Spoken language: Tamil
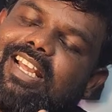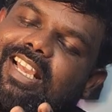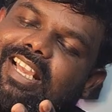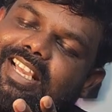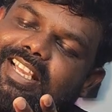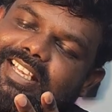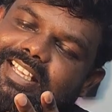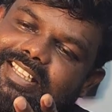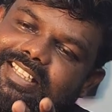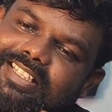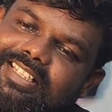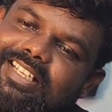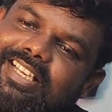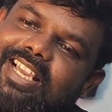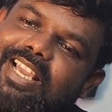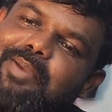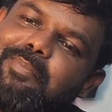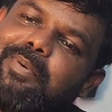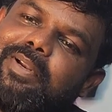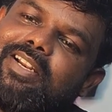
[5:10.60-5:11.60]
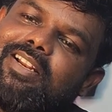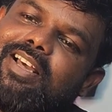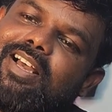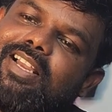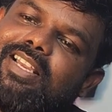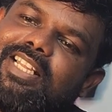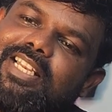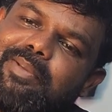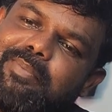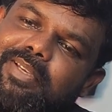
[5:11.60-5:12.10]
ஏய் இதுக்கே இப்படின்னா
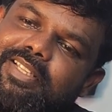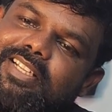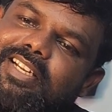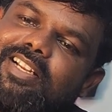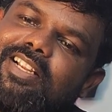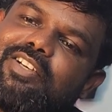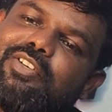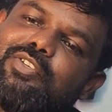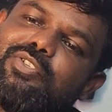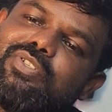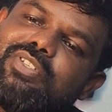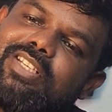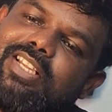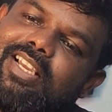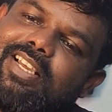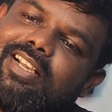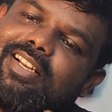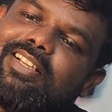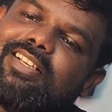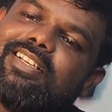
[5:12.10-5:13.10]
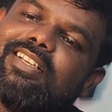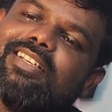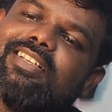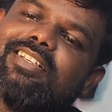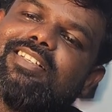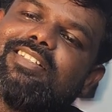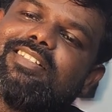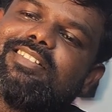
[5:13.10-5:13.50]
இனிமே தாண்டா ட்விஸ்டே இருக்கு